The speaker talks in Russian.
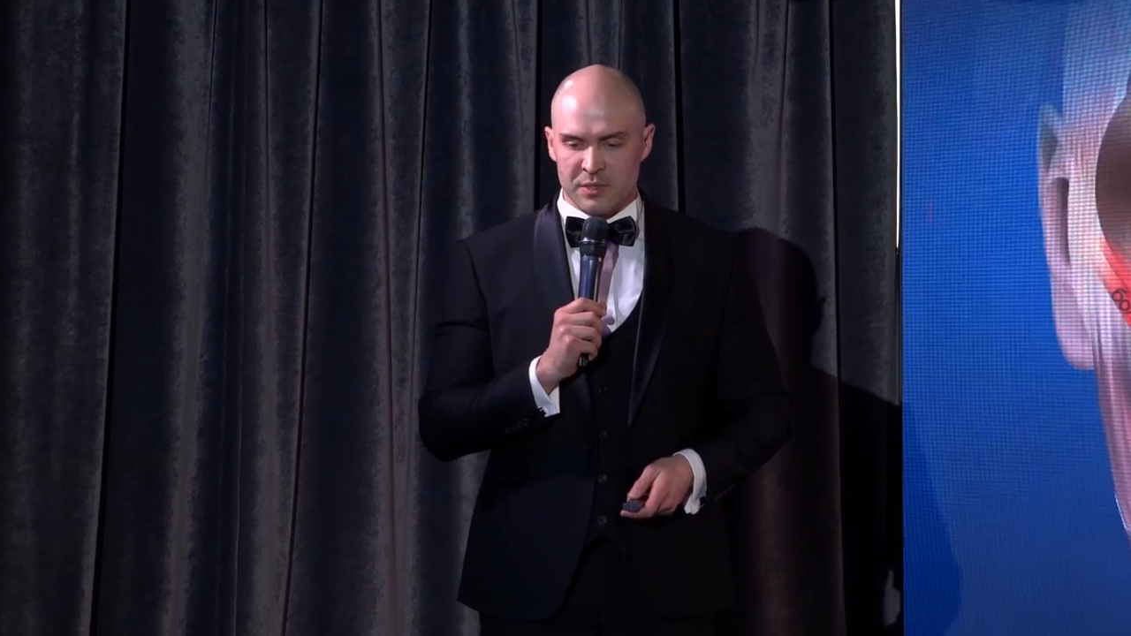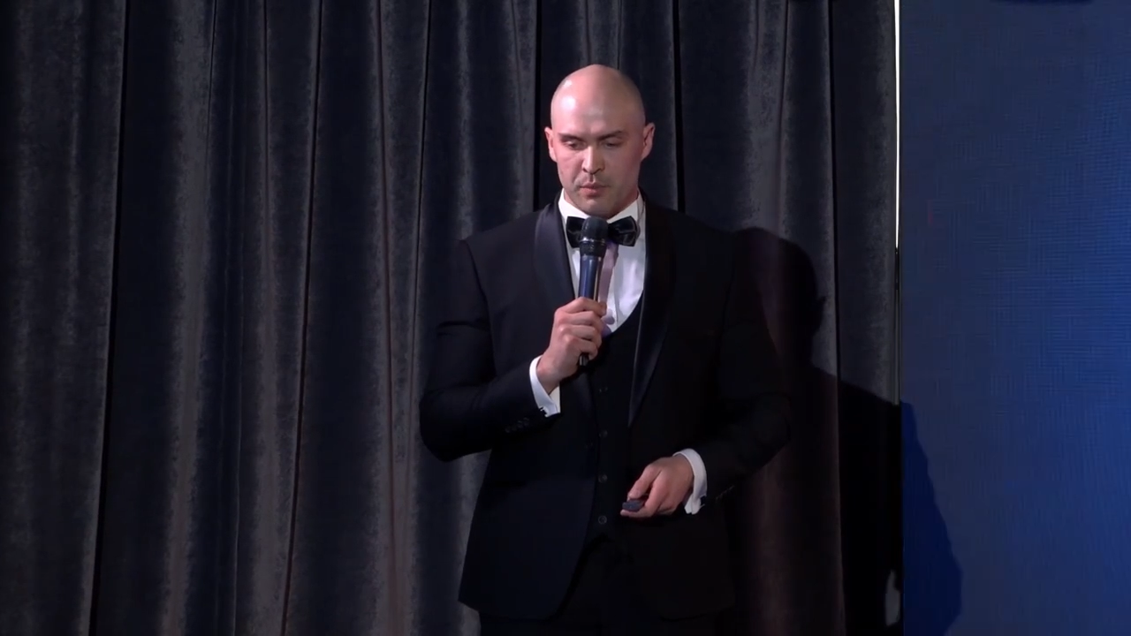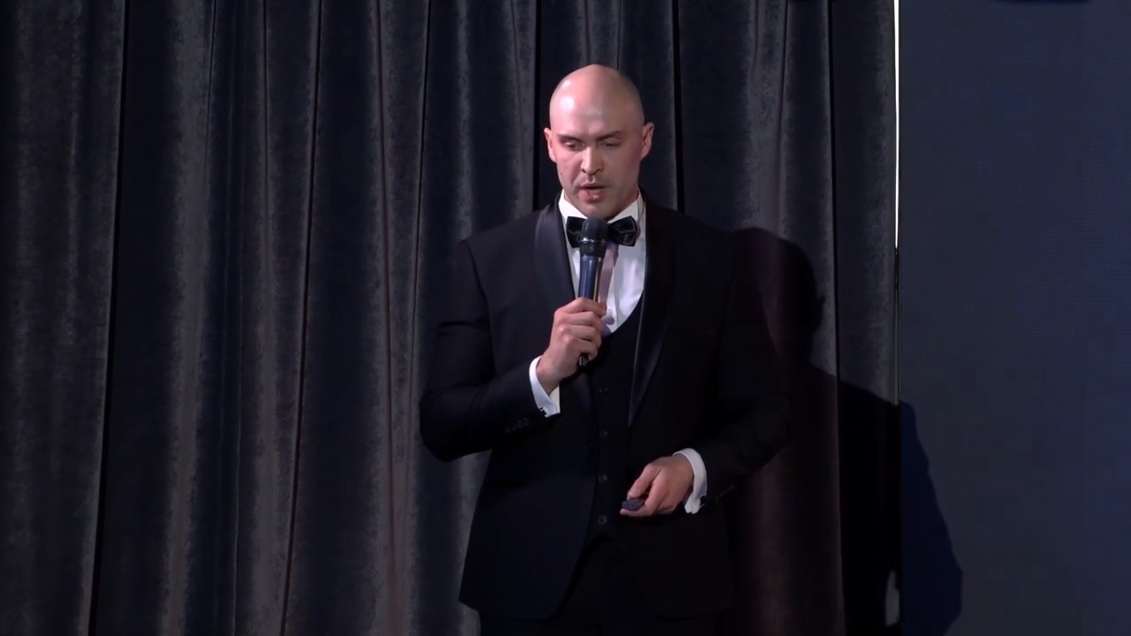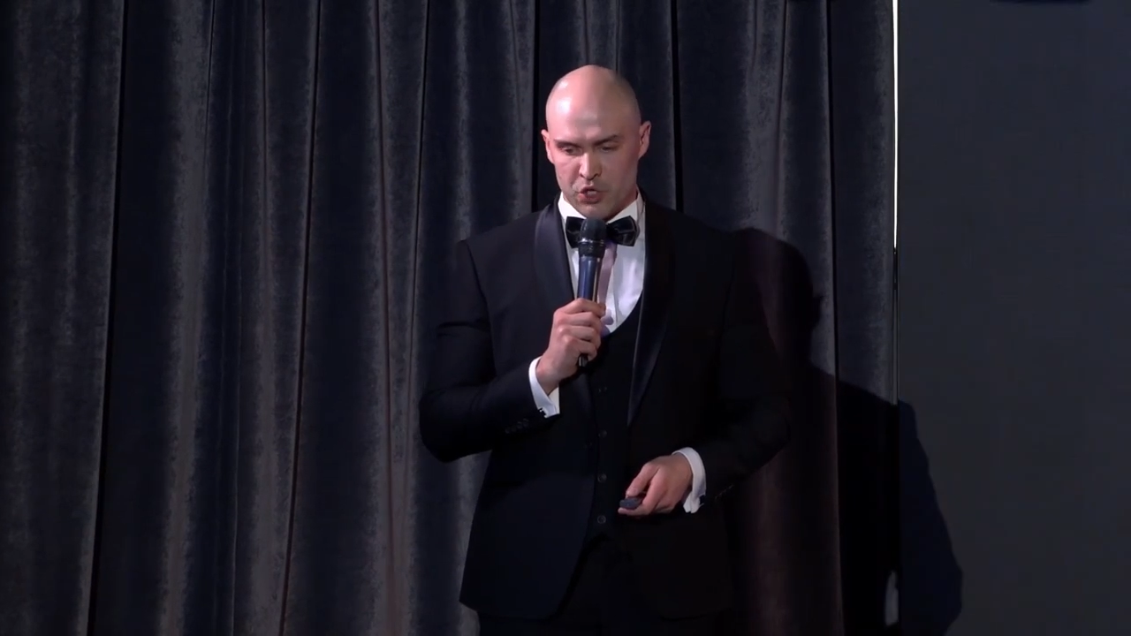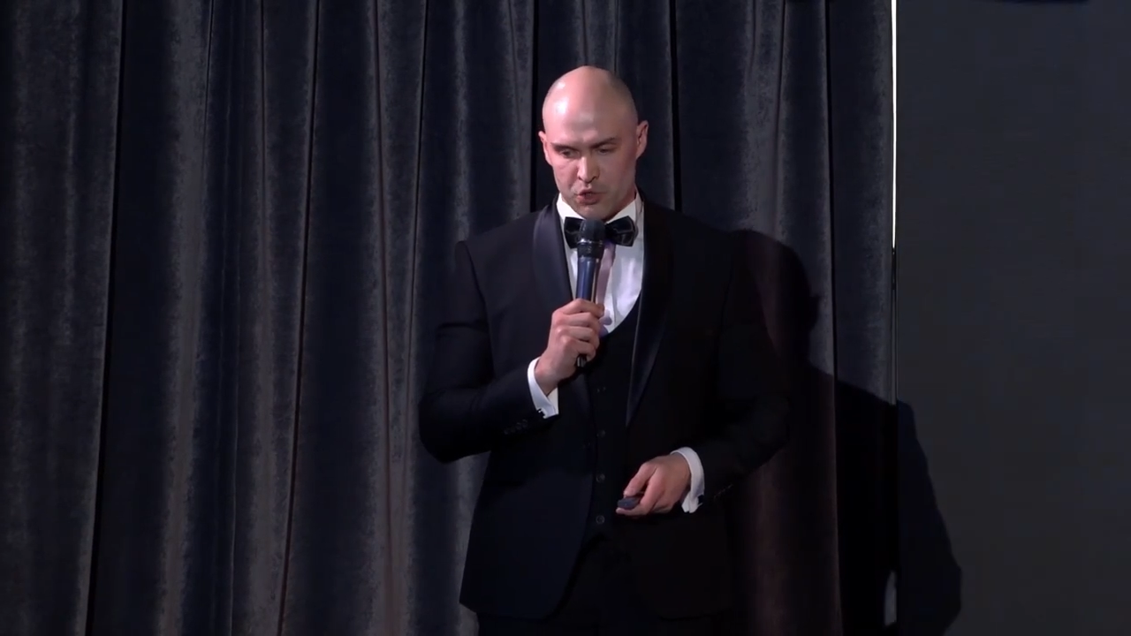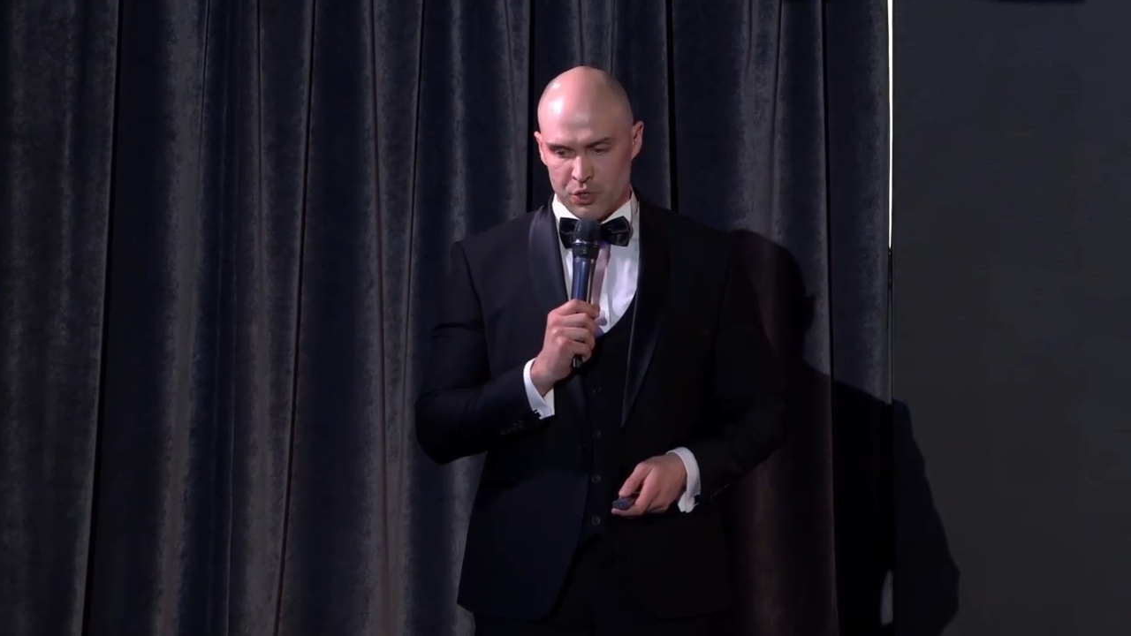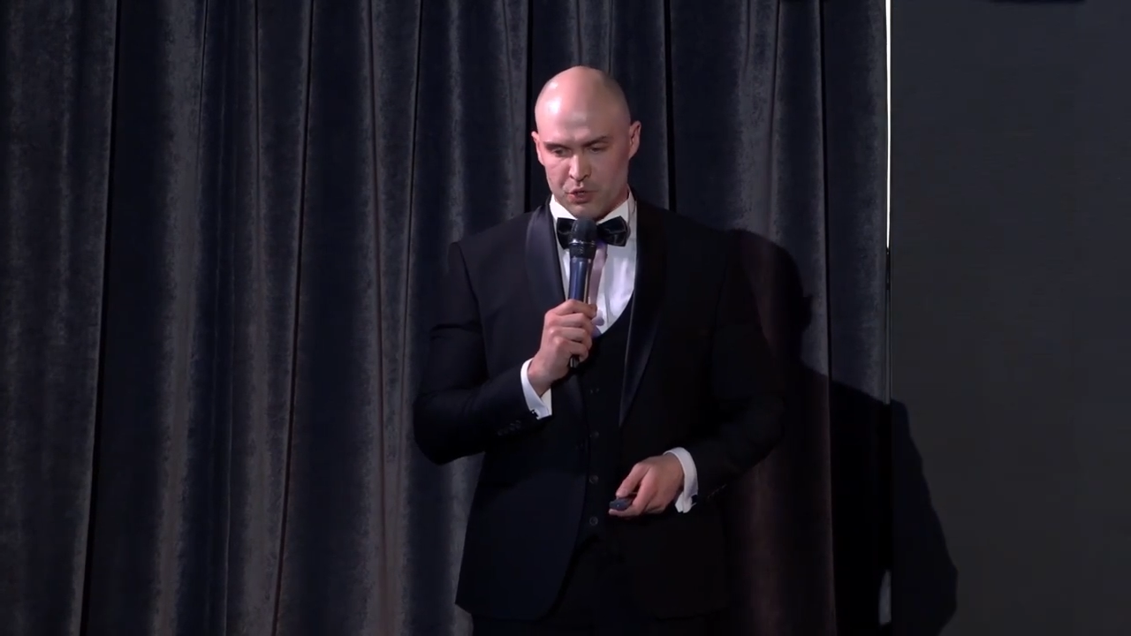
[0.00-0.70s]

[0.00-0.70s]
большой